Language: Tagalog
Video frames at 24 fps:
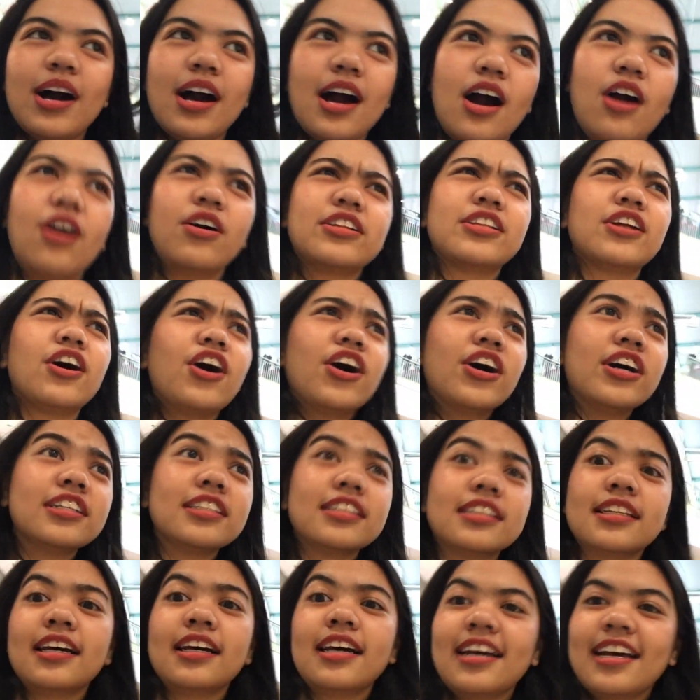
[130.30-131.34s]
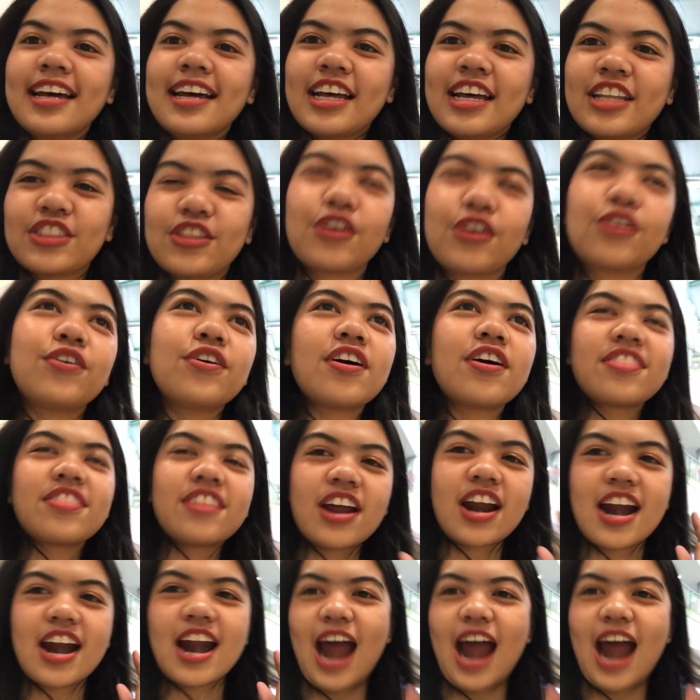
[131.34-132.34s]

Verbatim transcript: ako doon through their